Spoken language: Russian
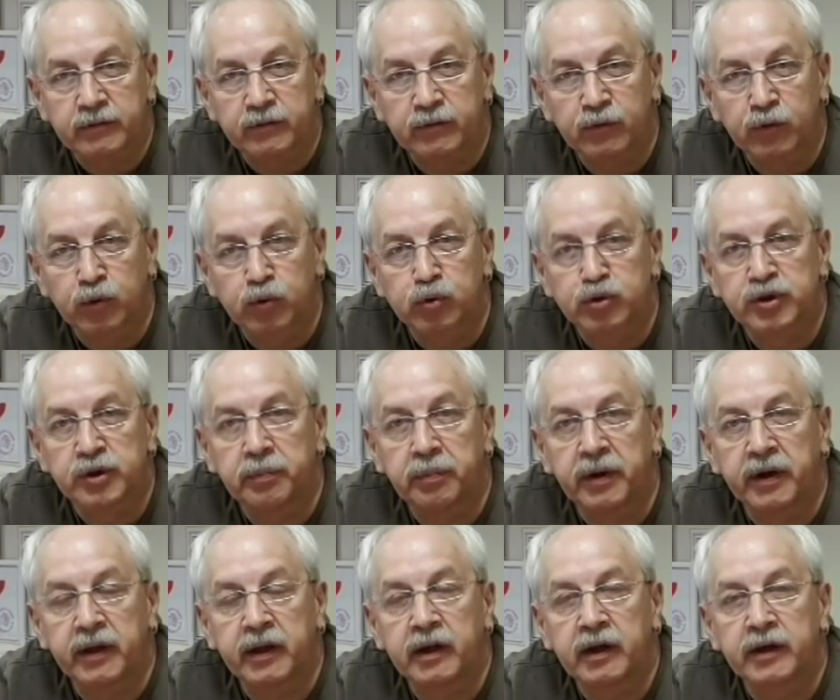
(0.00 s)
Вот уже
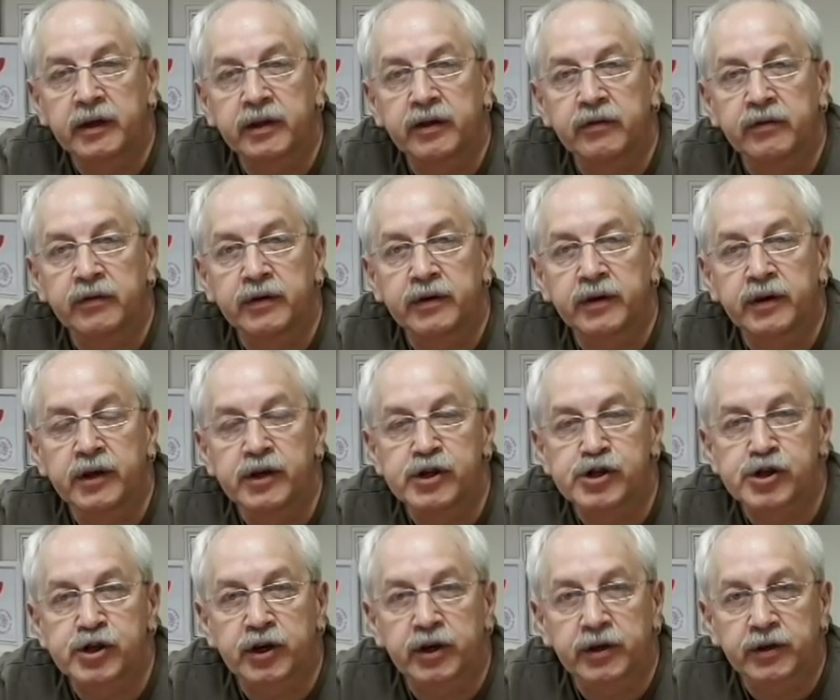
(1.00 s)
пять лет с весны
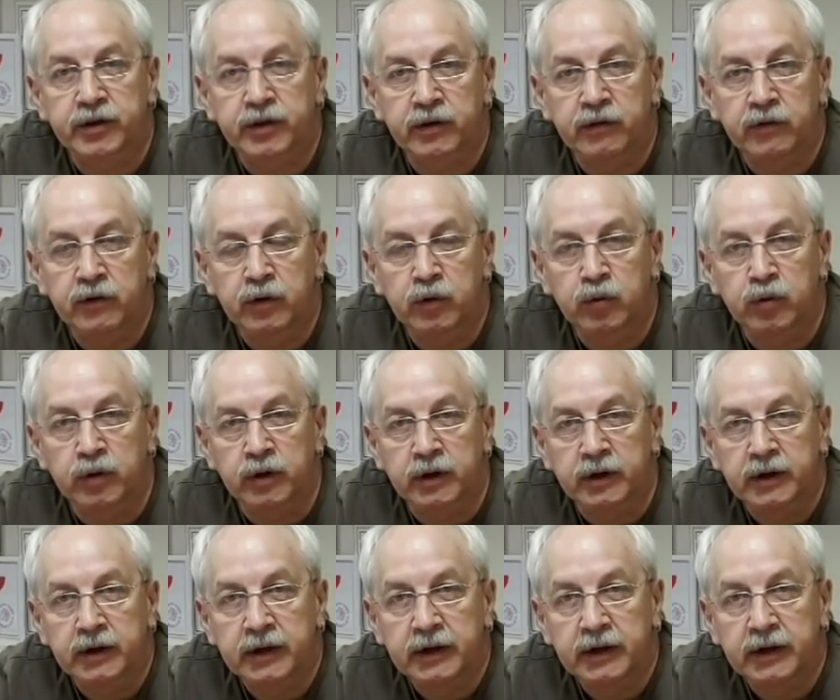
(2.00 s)
2014 года.